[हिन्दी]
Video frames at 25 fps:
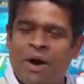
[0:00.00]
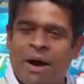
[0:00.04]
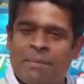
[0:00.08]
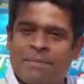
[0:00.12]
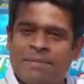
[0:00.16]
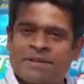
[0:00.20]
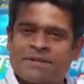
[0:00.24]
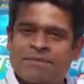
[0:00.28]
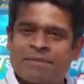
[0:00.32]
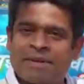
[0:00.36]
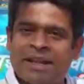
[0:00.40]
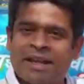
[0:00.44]

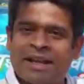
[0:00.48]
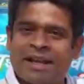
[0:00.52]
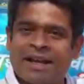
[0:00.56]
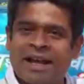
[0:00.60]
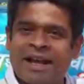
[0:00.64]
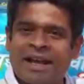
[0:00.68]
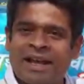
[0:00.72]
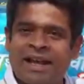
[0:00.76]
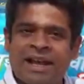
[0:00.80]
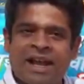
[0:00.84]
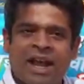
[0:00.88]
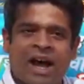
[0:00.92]
वापस
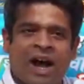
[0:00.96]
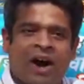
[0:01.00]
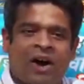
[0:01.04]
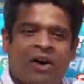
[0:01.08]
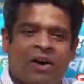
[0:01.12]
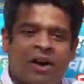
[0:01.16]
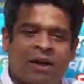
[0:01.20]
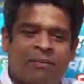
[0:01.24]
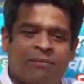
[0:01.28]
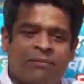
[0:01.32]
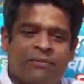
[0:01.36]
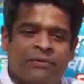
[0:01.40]
मिलेगा
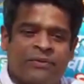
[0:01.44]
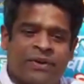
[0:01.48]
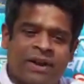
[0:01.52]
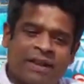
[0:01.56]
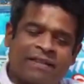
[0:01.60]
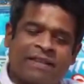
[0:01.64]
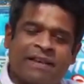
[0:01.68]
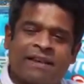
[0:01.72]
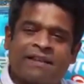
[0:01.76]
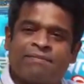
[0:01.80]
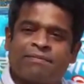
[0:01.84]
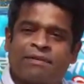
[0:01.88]
और हम फिर
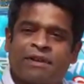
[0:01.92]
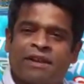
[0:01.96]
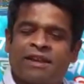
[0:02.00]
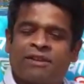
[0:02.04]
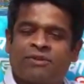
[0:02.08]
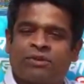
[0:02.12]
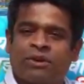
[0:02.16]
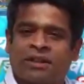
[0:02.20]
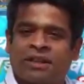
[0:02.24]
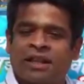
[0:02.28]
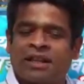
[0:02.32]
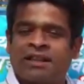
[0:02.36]
से इसके
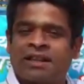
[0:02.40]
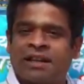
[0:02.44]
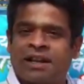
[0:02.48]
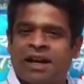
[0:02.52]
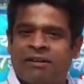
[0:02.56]
स्वतंत्र